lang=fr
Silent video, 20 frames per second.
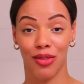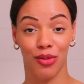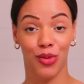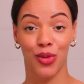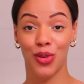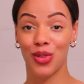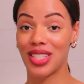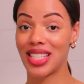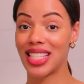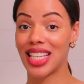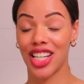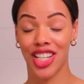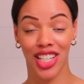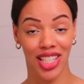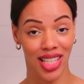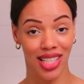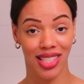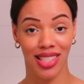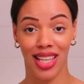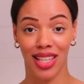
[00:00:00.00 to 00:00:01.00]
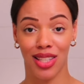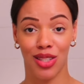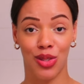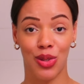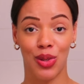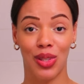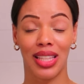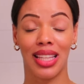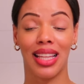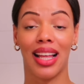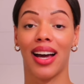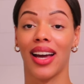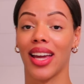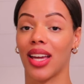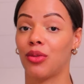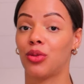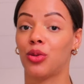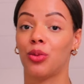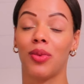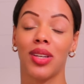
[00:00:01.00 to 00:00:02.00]
vous séchez cette zone-là
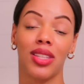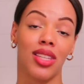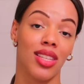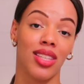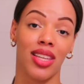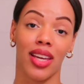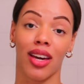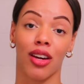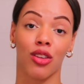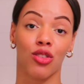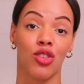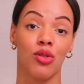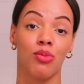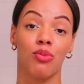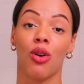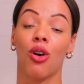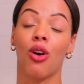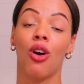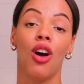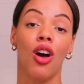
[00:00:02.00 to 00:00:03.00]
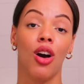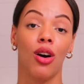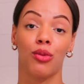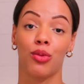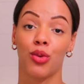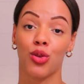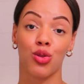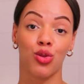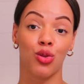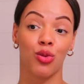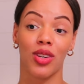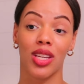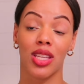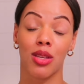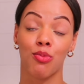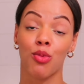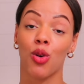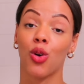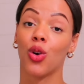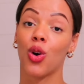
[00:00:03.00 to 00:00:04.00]
et vous mettez directement vos
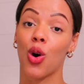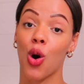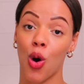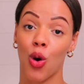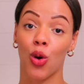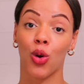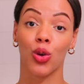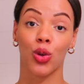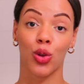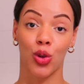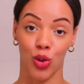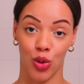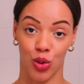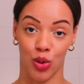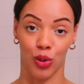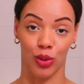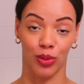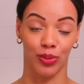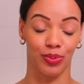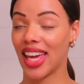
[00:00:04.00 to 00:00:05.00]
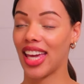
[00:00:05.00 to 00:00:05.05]
sous-vêtements en coton.